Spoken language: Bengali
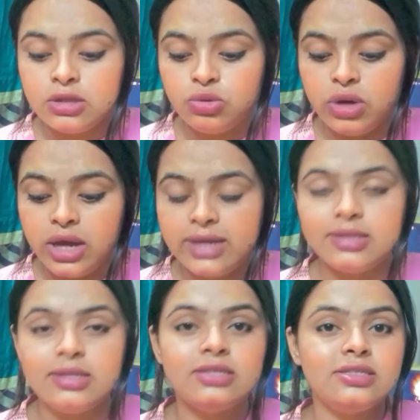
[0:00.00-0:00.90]
কিন্তু
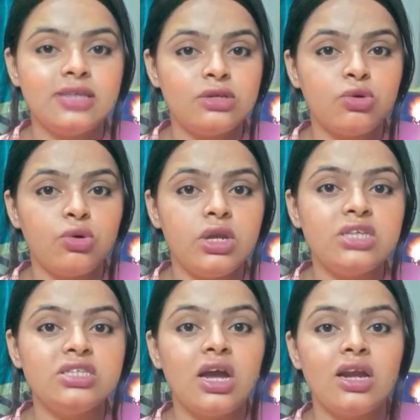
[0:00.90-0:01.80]
এটা দিয়ে সেট
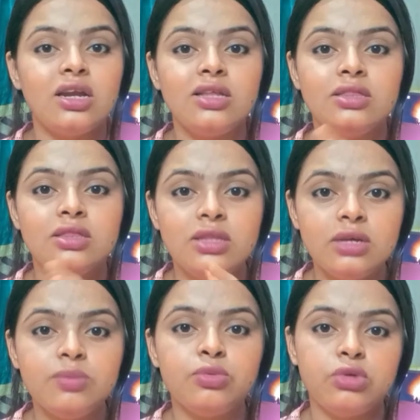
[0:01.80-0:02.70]
করলে সারাটা
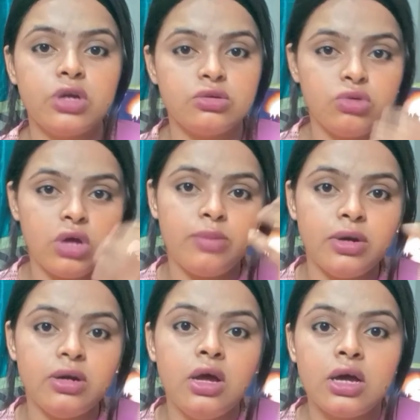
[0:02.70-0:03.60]
দিন প্রোডাক্টগুলো
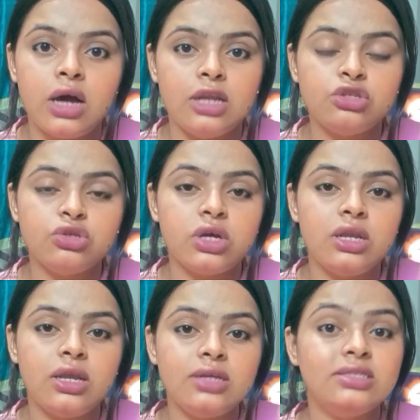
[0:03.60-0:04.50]
আমার গালের
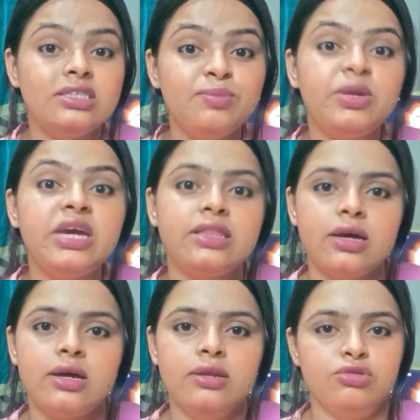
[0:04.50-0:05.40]
সঙ্গে লাইক চিপকে
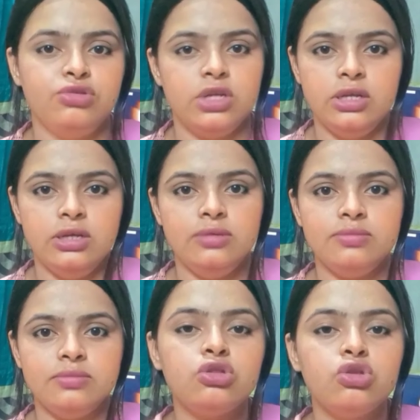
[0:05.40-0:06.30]
থাকে লিটারেলি
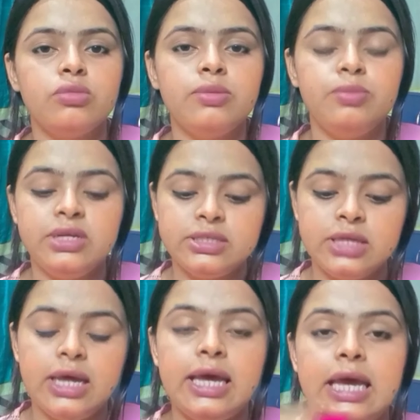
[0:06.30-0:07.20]
তো তোমরা প্লিজ
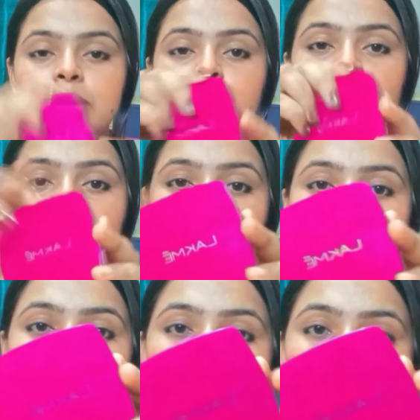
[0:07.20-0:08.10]
এই
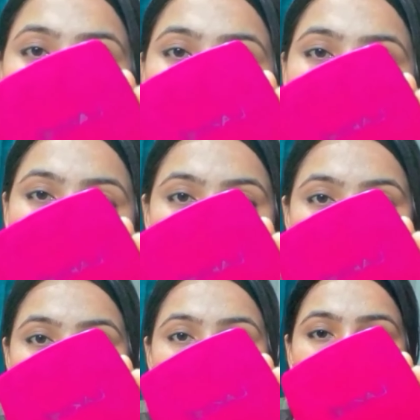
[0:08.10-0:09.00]
প্রোডাক্টটা কিনে
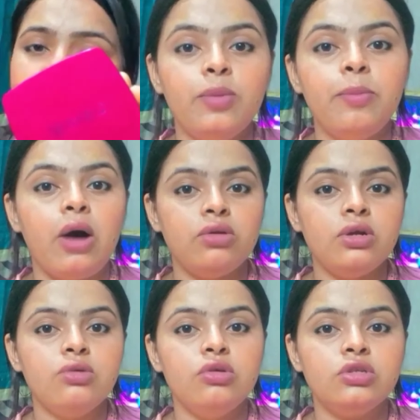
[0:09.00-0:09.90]
নিতে পারো ওই
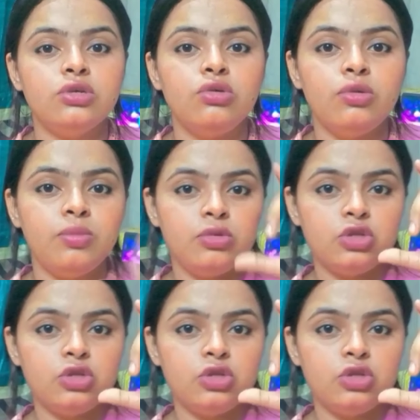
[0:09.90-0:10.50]
পাউডারগুলো যেগুলো